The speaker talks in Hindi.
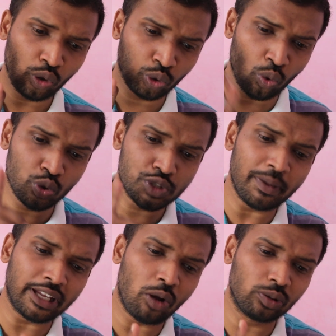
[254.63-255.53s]
तो
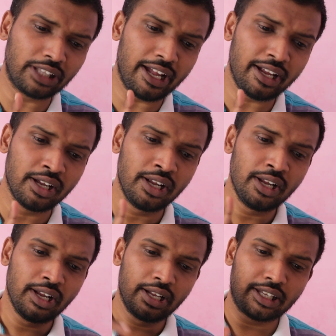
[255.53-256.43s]
उसमें क्या होता है
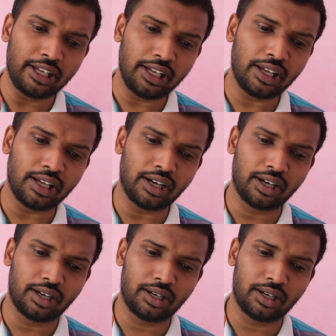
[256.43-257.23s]
कि आ,